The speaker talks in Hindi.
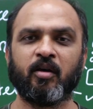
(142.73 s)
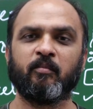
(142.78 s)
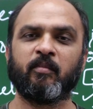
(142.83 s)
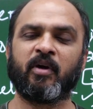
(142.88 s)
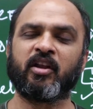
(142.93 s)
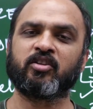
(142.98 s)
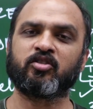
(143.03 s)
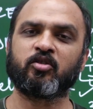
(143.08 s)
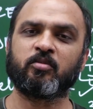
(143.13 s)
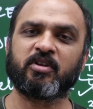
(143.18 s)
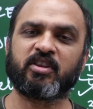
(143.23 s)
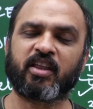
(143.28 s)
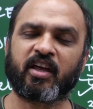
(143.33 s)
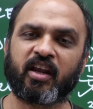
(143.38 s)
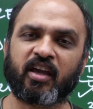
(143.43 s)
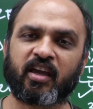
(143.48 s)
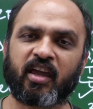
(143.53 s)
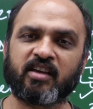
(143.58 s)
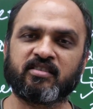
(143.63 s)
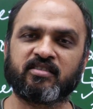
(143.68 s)
मैंने तो
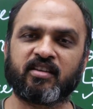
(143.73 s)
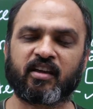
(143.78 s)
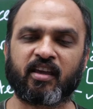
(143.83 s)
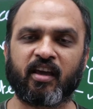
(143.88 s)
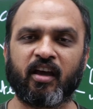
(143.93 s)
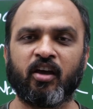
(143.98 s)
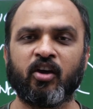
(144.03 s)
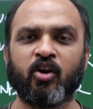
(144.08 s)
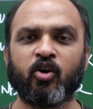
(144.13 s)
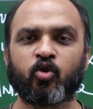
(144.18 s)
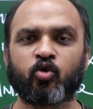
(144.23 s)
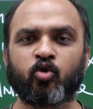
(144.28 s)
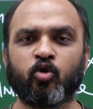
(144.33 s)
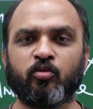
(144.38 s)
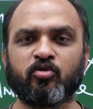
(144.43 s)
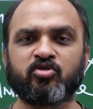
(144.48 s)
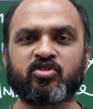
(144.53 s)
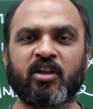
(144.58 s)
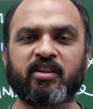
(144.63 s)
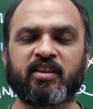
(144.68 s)
रहे केस देखे
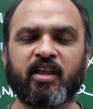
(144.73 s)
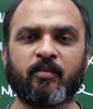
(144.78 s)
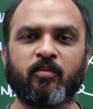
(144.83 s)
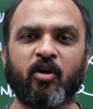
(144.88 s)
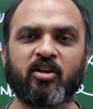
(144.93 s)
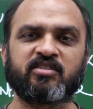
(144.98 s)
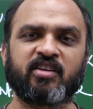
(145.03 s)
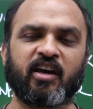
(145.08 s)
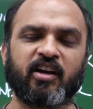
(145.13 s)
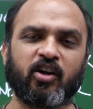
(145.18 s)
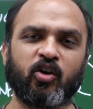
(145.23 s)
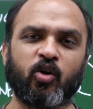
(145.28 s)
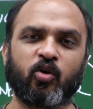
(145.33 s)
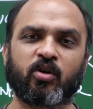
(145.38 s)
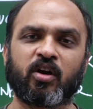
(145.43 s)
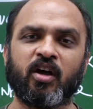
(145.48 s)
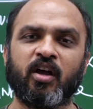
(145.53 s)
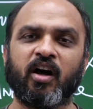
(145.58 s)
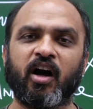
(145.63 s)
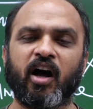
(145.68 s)
खूब उछलते हैं बहुत सारे
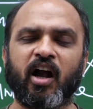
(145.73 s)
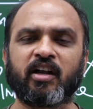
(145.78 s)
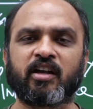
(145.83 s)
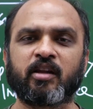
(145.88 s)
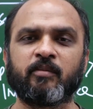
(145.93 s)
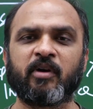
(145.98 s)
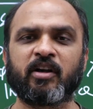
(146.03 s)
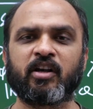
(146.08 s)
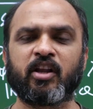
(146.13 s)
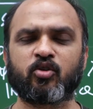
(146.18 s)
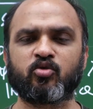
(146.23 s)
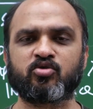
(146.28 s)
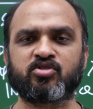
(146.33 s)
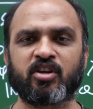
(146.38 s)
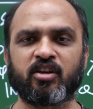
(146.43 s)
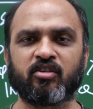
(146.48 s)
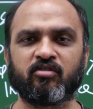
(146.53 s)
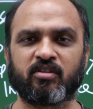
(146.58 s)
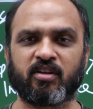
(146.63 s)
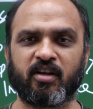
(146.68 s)
लोग अल्टीमेटली कुछ
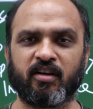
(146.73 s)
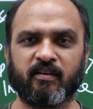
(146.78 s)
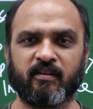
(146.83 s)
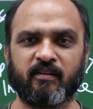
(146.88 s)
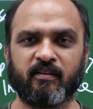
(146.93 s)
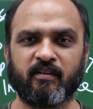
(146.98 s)
नहीं होता